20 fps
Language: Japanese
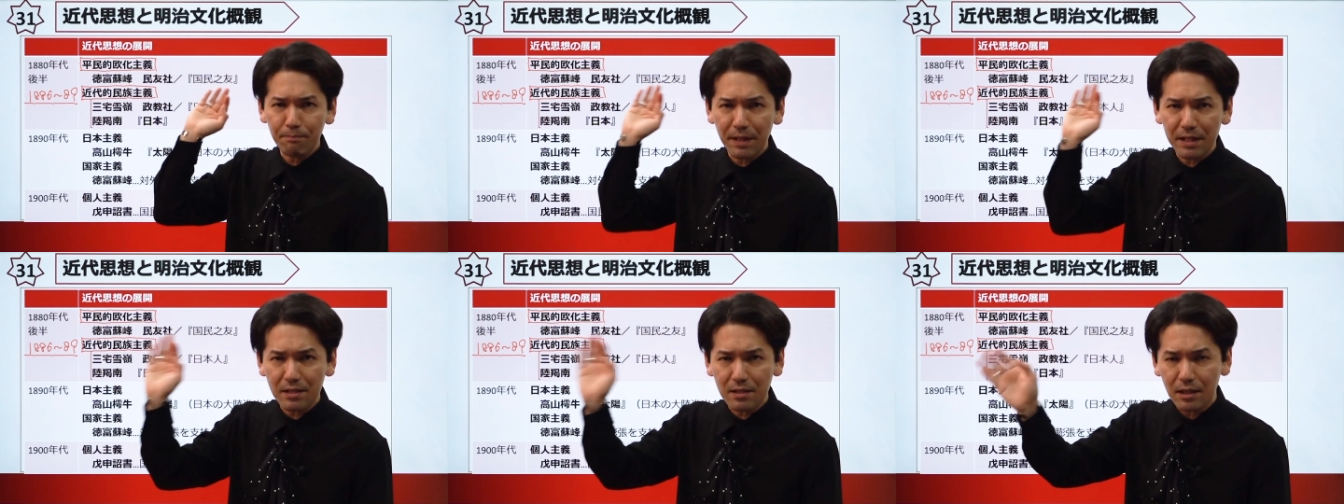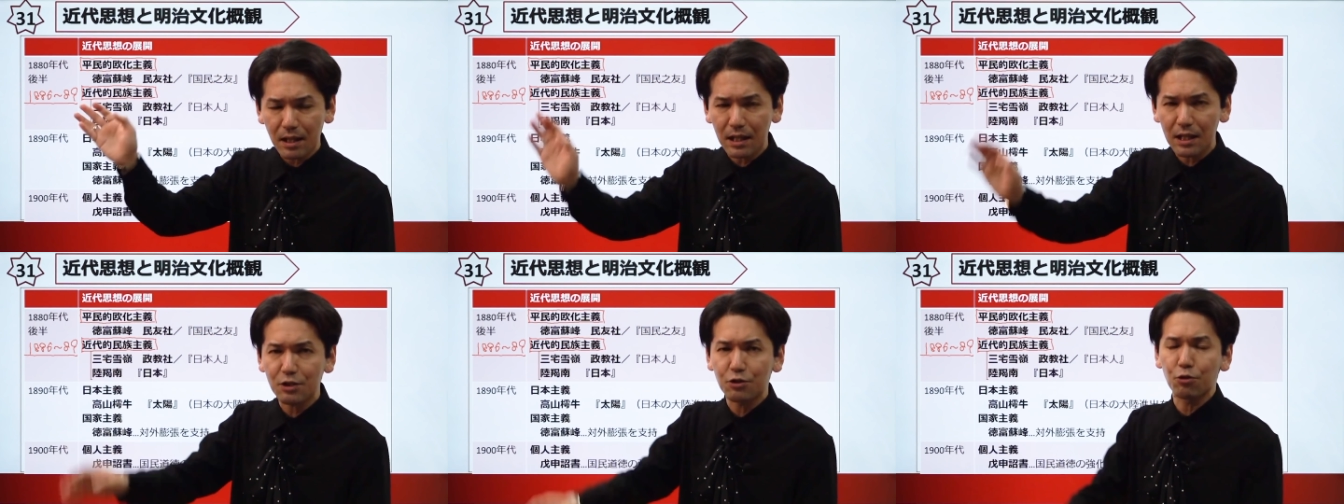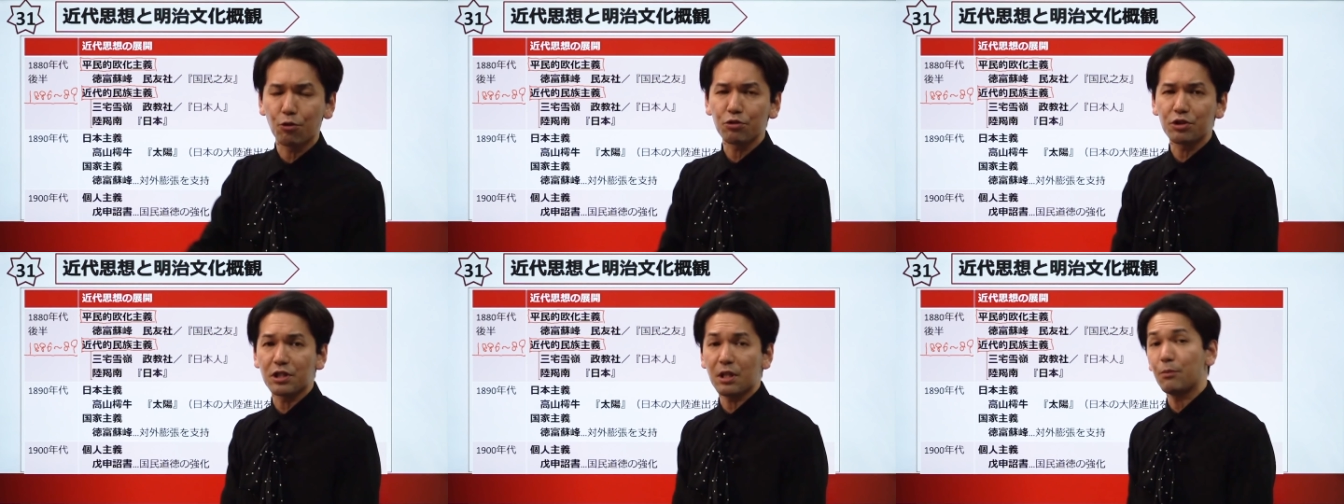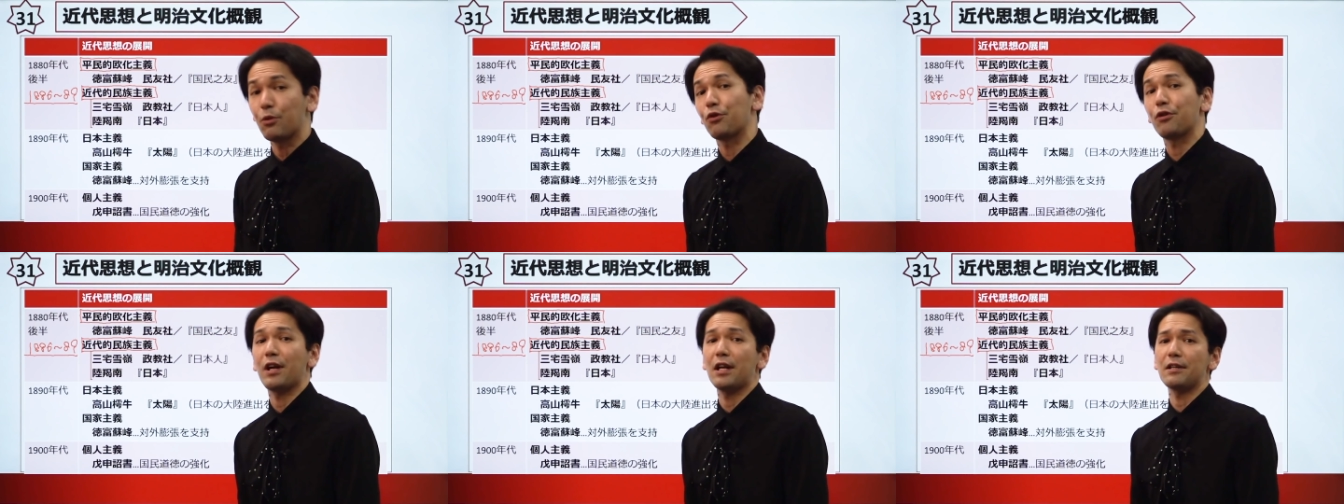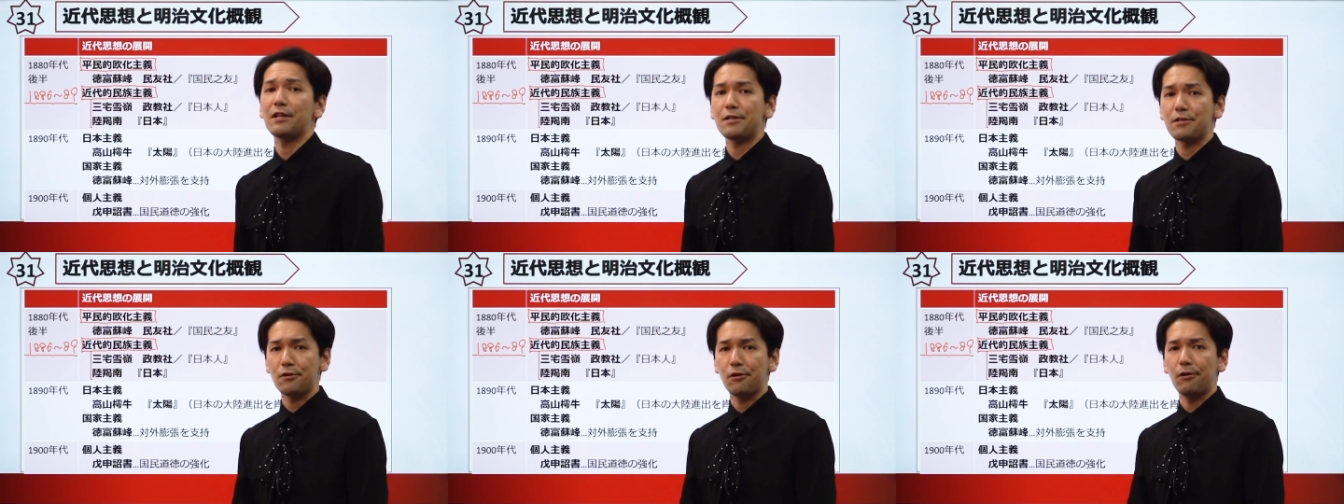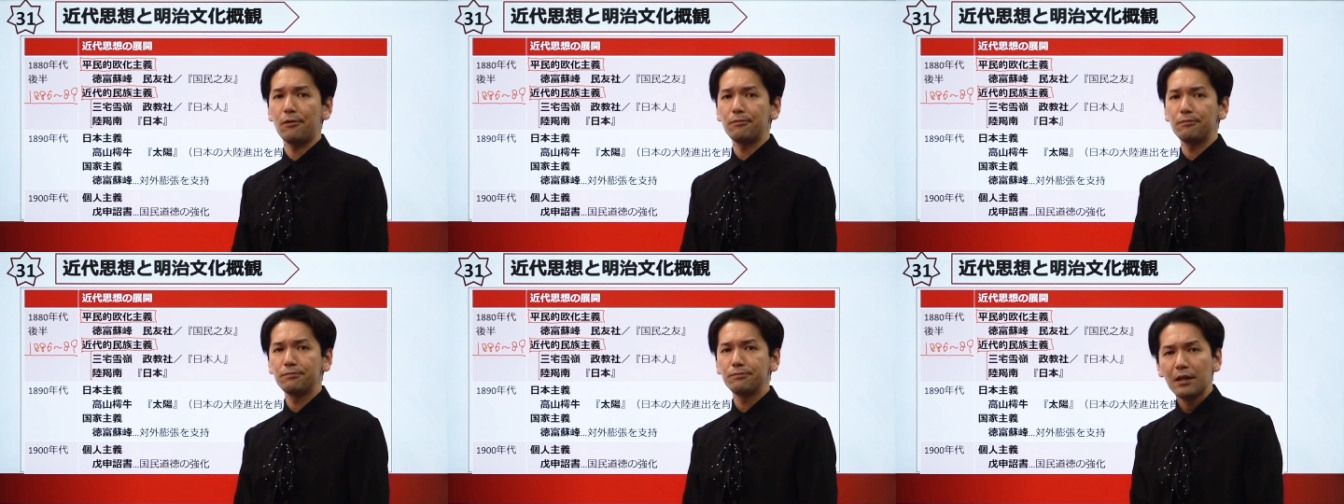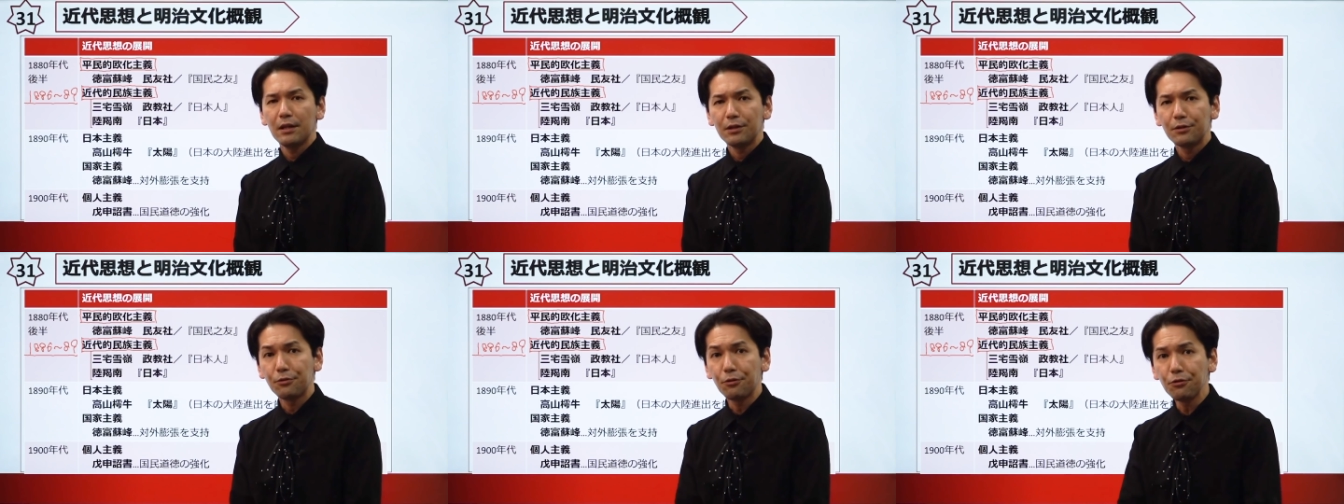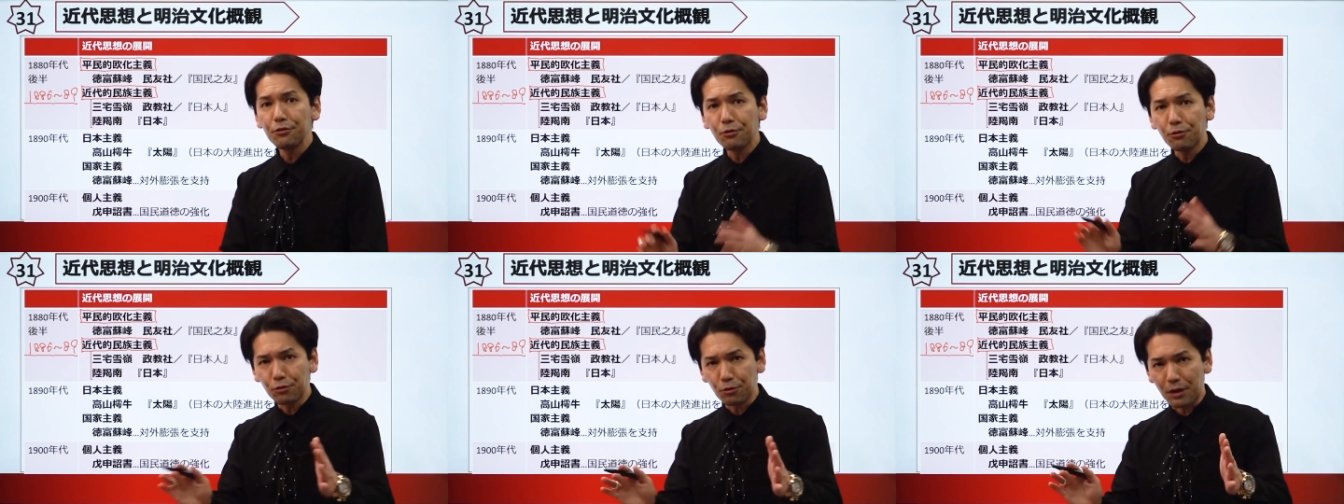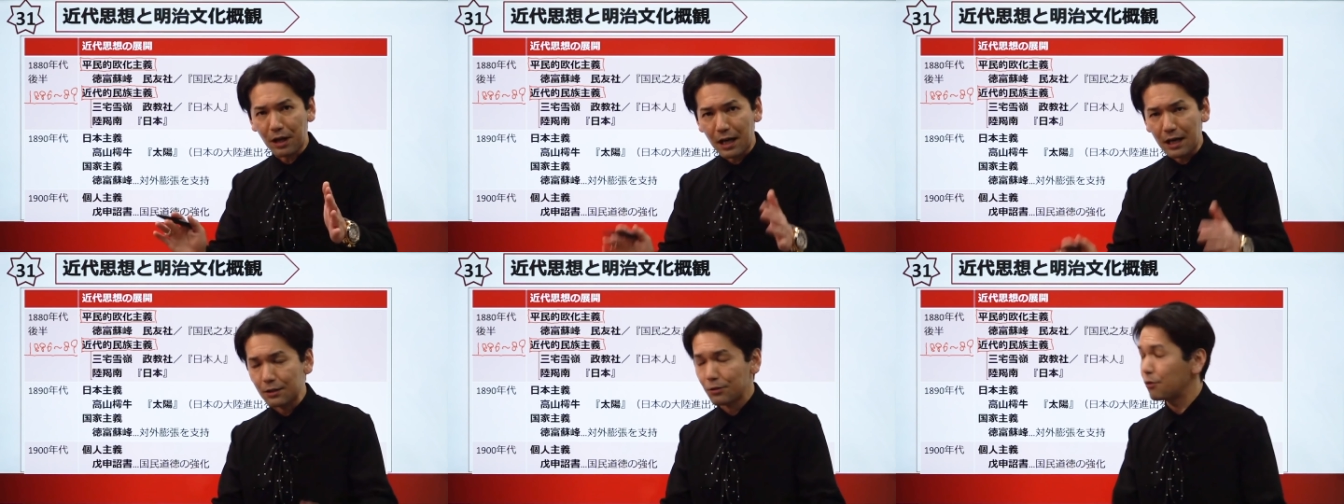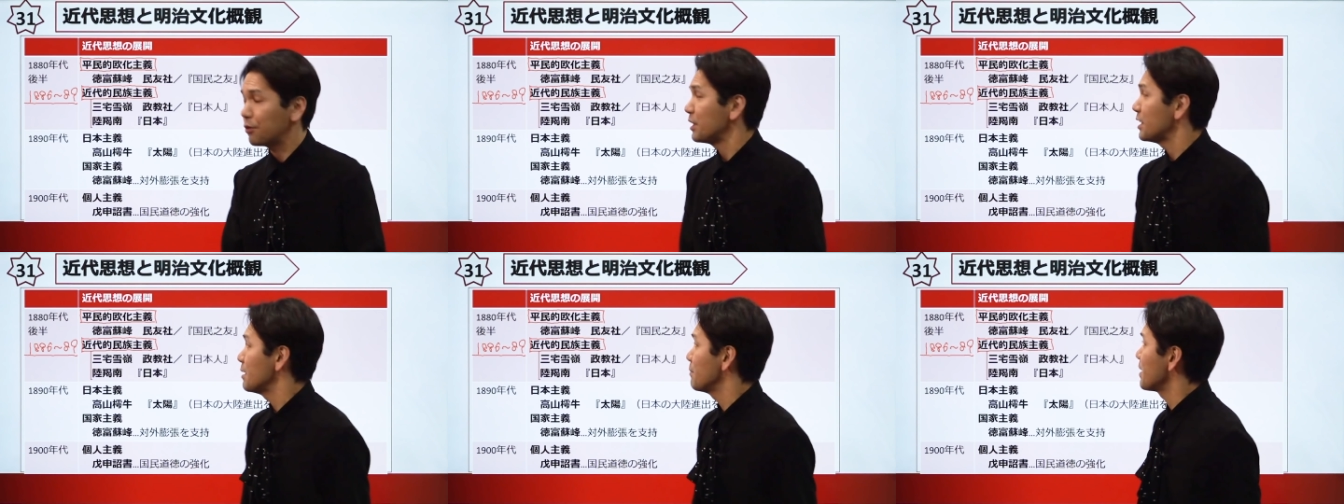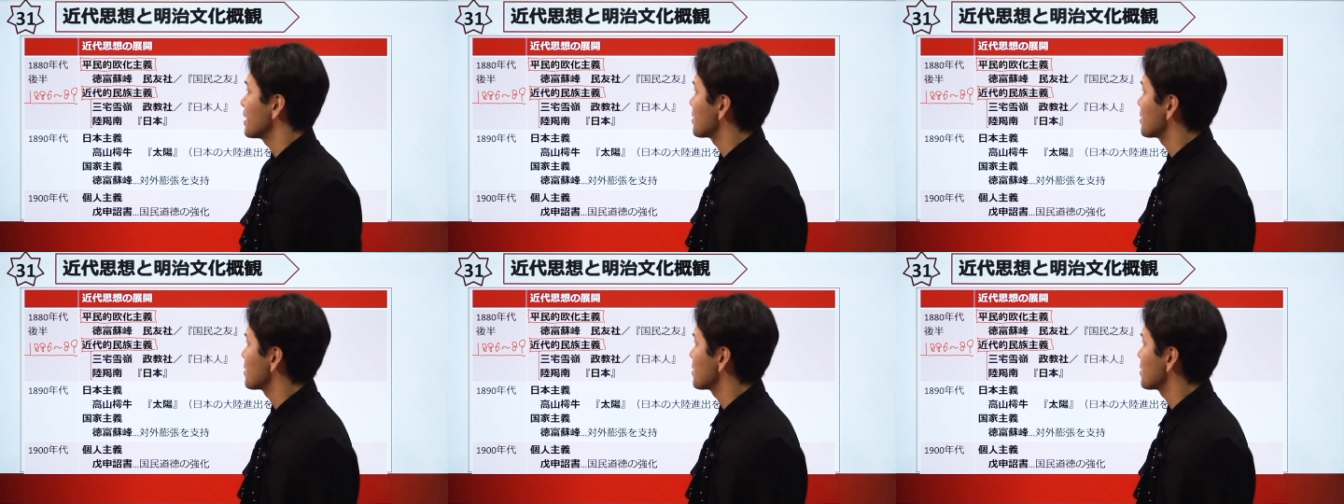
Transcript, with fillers: 発から生じたものなんですよ。どういうことかと言いま